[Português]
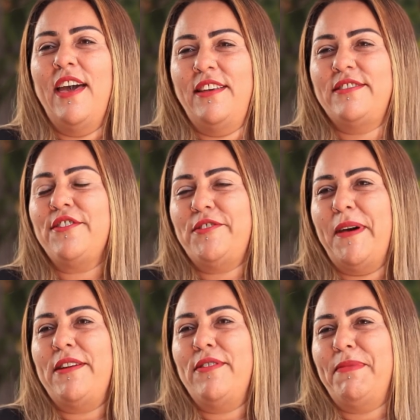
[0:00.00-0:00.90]
É isso que eu
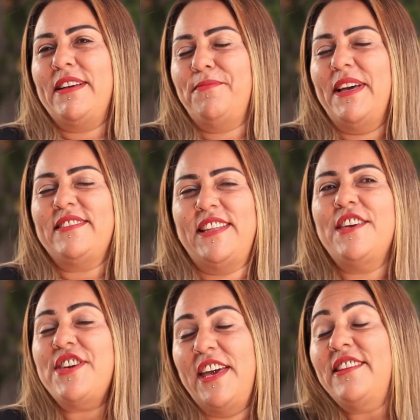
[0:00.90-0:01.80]
espero do
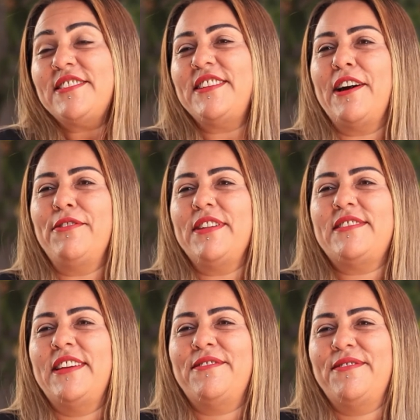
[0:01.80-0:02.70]
backstage e é isso que está
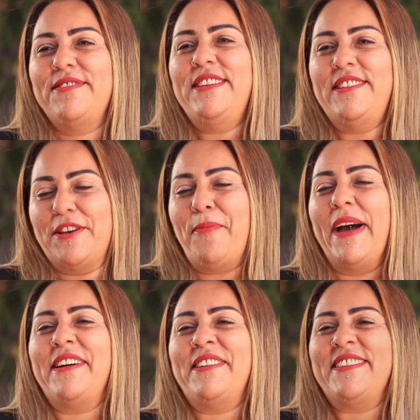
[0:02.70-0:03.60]
acontecendo. Isso é o
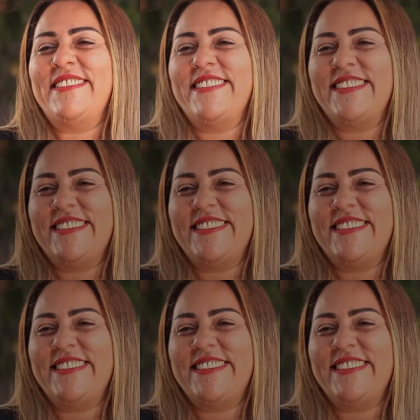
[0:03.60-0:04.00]
bacana.